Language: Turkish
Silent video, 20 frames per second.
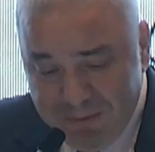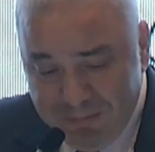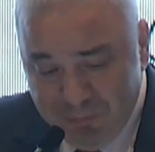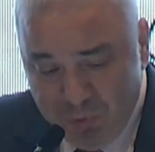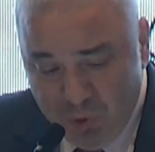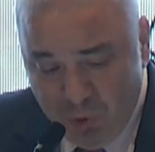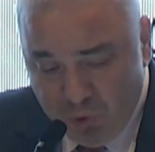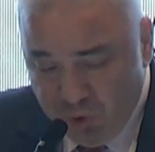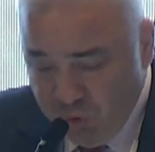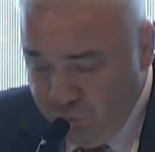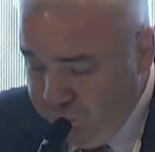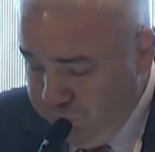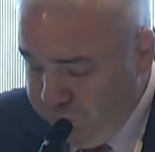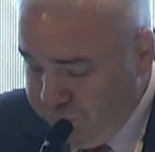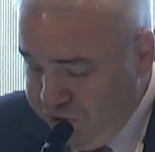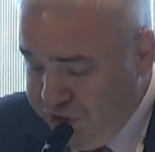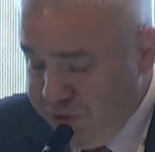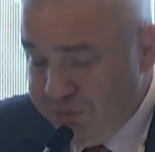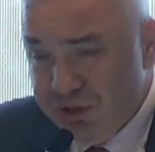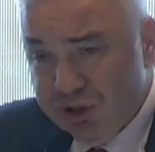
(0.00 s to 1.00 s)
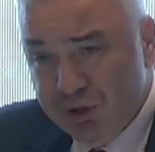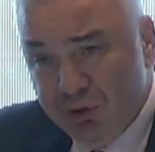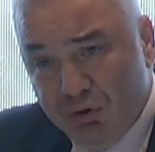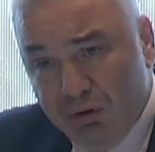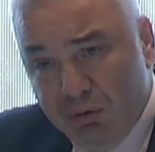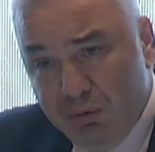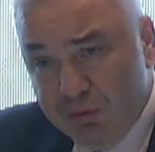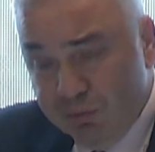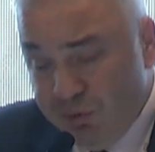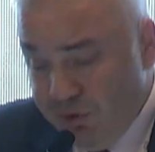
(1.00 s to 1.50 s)
döküm bizim için
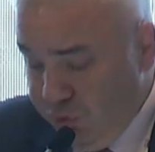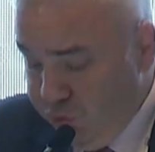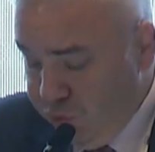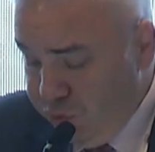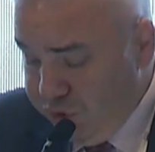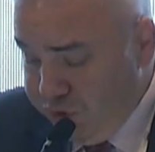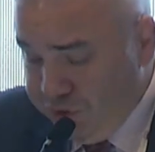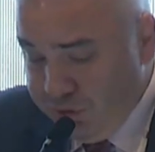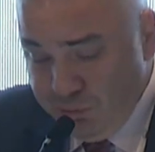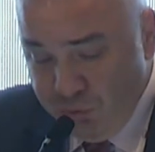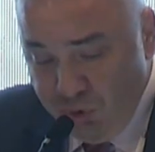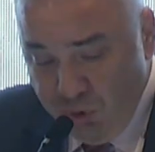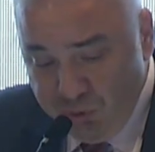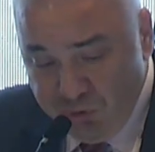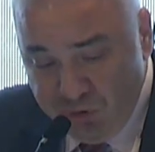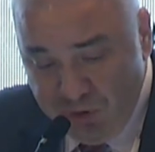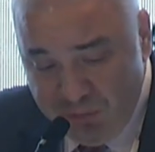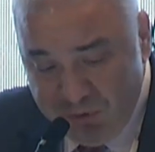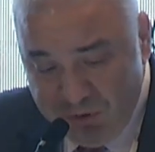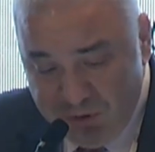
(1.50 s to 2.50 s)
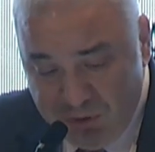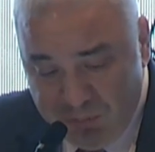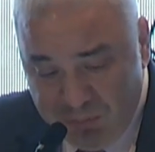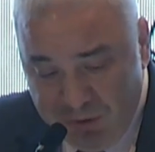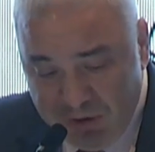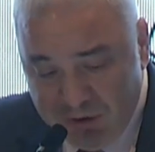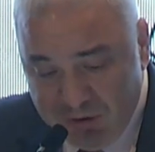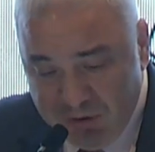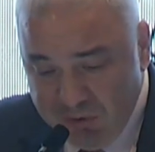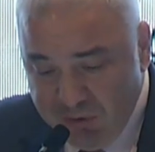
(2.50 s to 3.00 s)
önemli bir üretim yöntemidir.
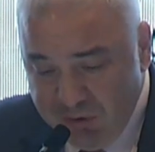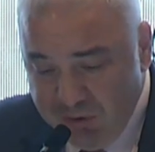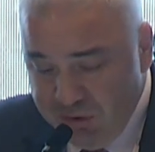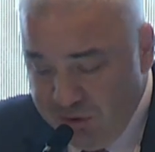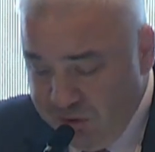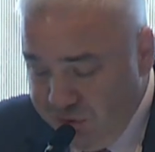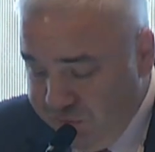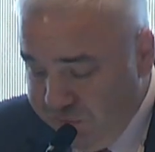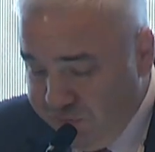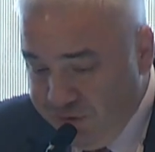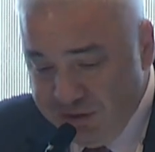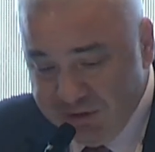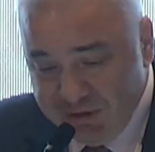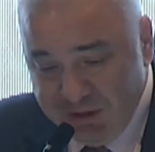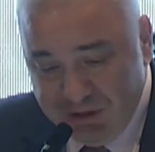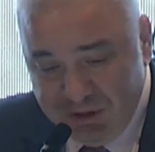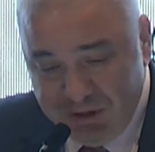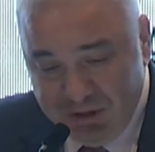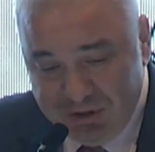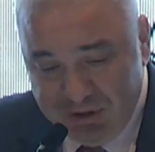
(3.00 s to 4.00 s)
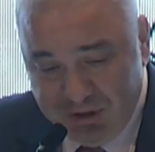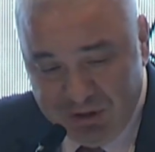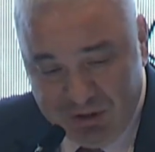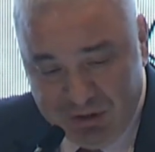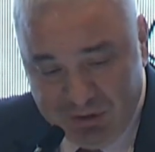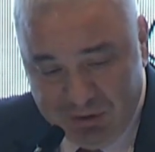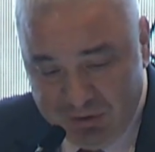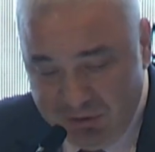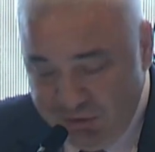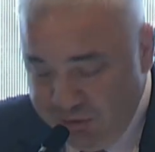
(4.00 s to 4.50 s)
Pek e,
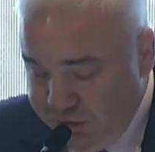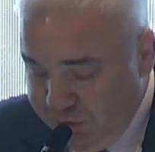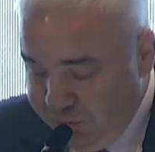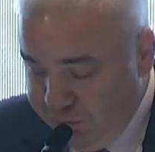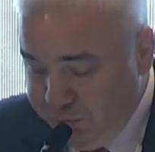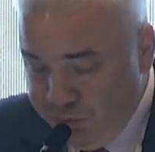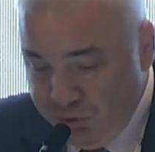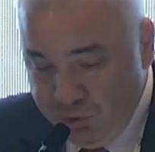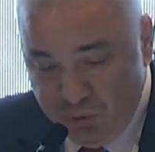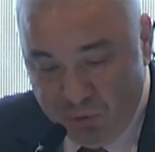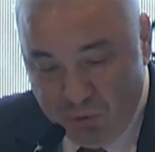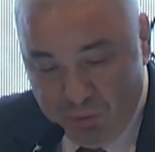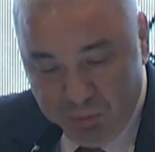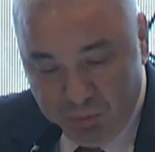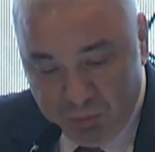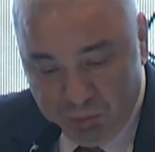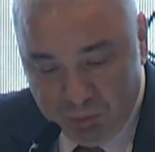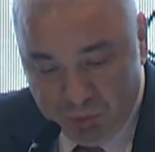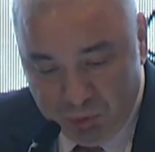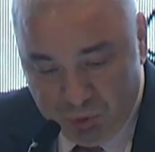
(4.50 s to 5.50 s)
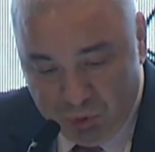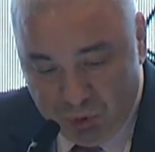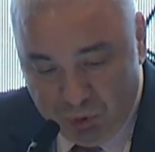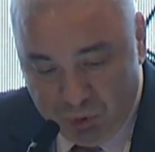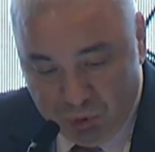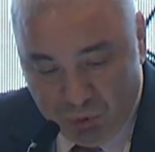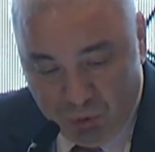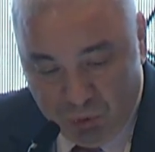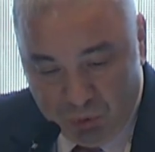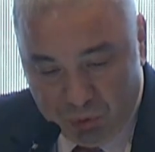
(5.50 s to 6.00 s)
vazgeçilecek gibi bir durum
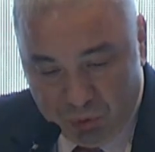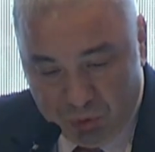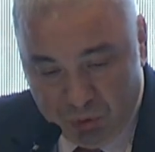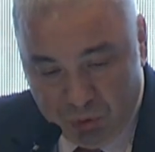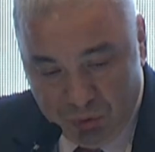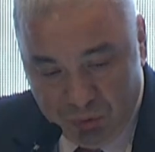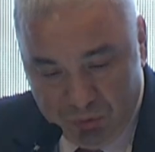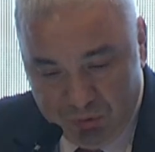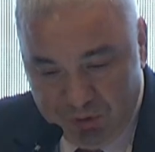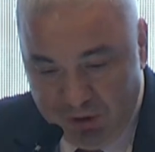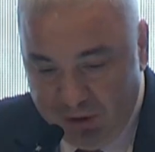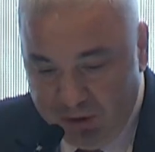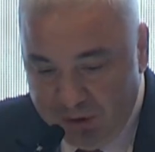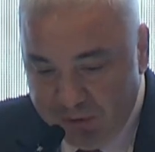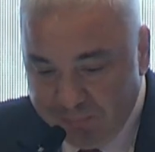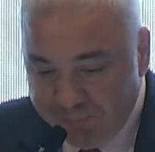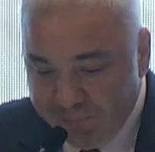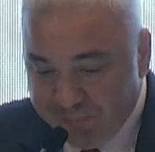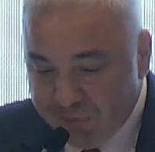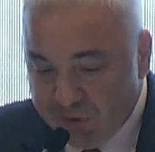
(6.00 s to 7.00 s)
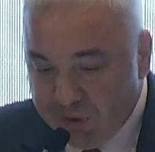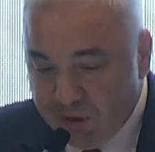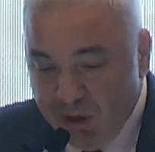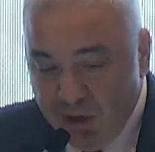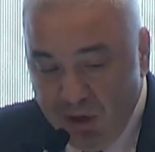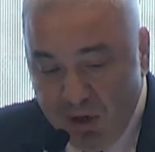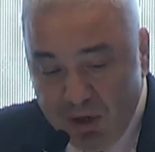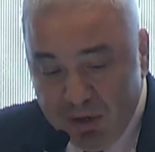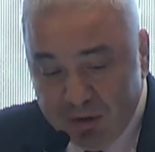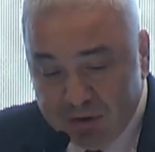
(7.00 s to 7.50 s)
söz konusu değil.
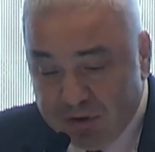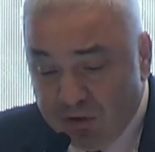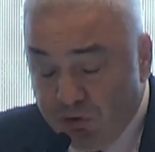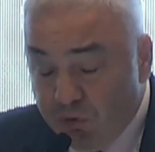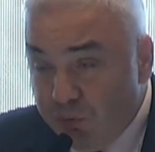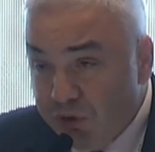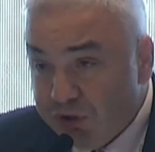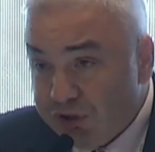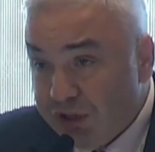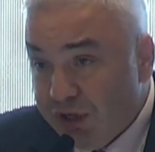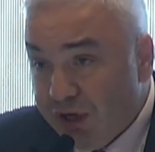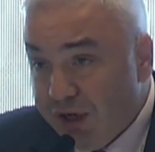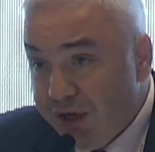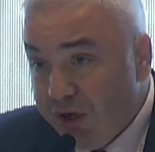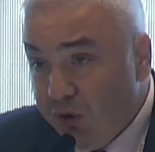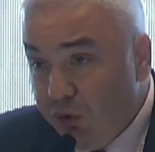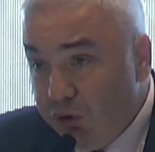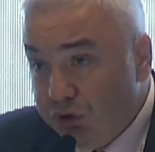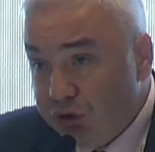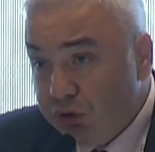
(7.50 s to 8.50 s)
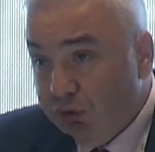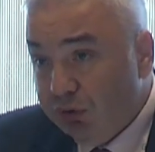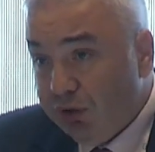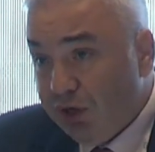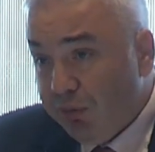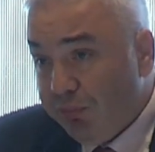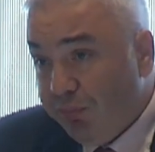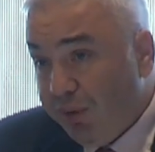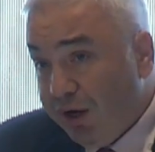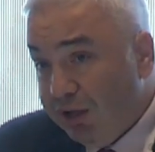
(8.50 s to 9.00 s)
Savunma sanayine özel
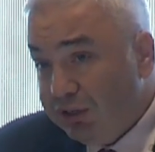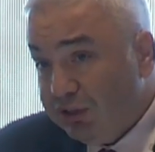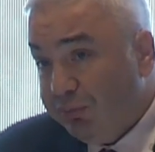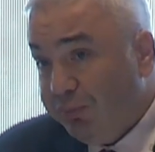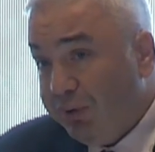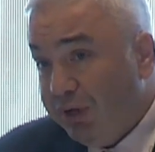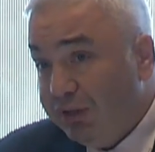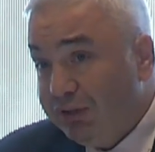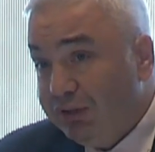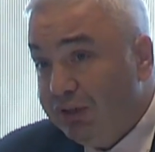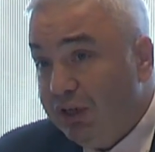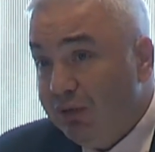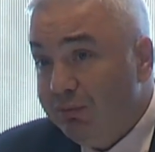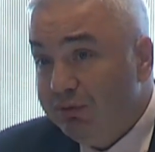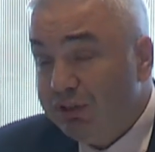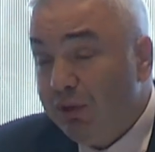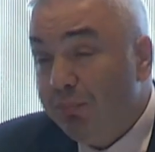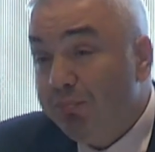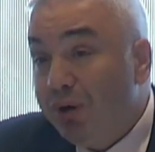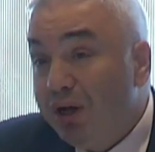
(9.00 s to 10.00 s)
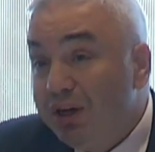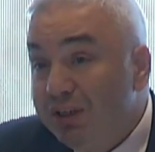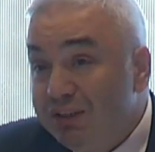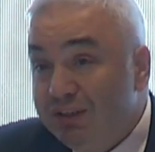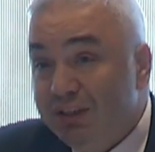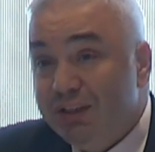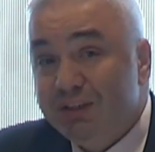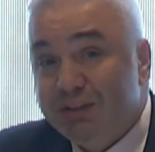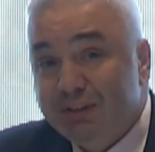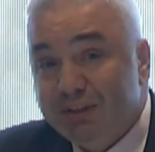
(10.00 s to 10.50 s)
olarak bazı parçalarımızda
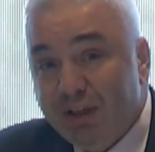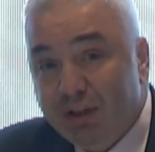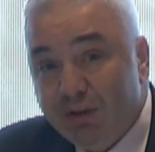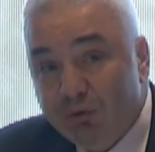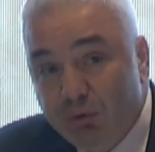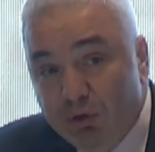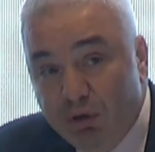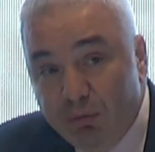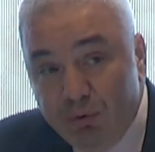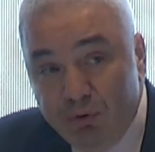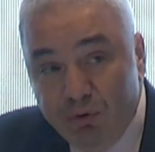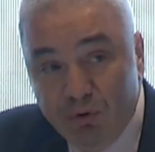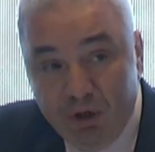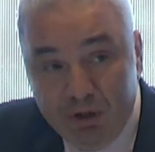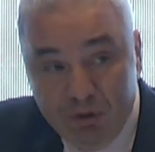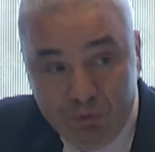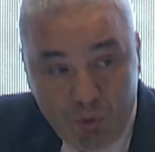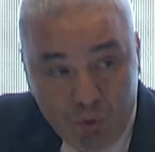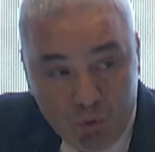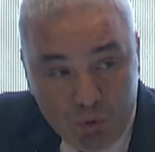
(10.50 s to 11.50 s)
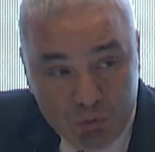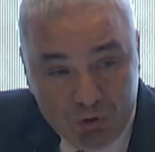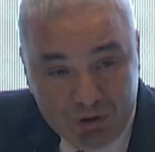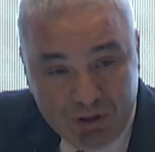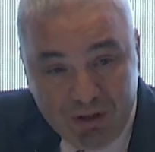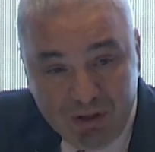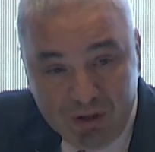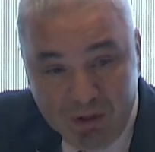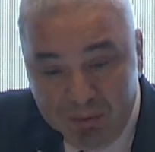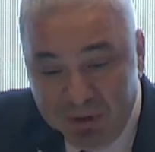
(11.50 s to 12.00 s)
balistik hisseler olabiliyor. Hani döküm
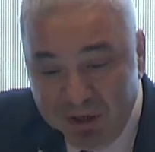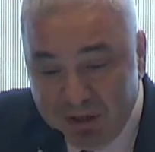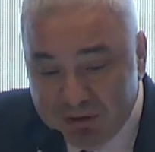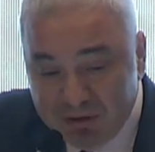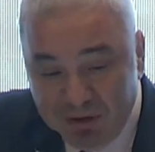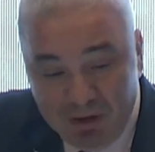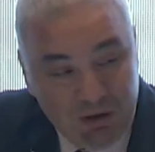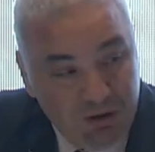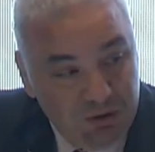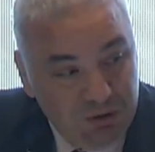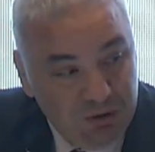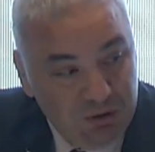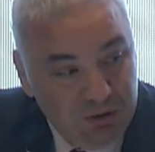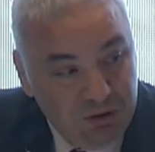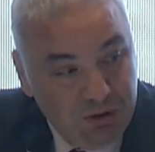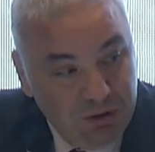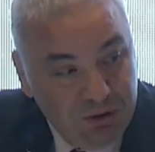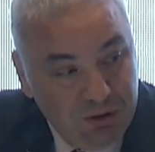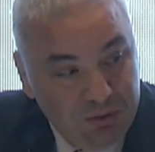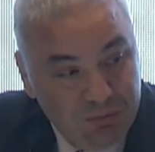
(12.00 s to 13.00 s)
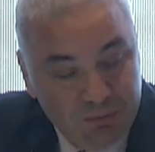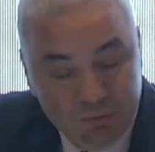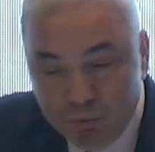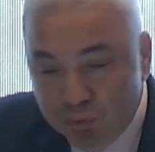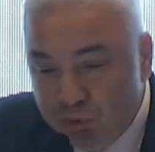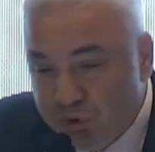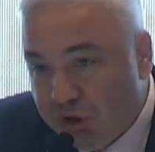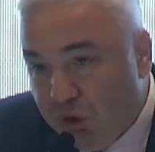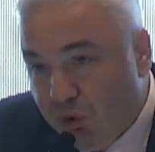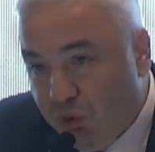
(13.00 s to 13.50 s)
sanayine biraz daha e,
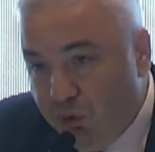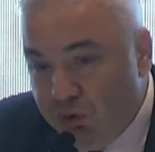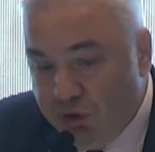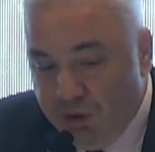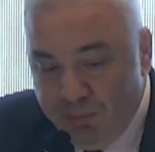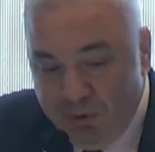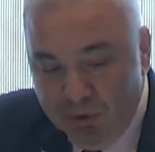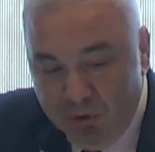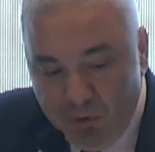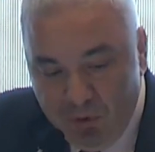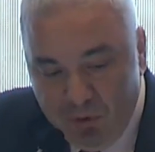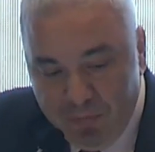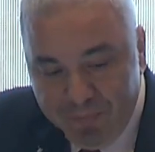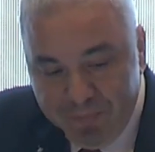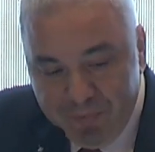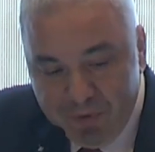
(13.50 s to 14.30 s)
uzak olabiliyor.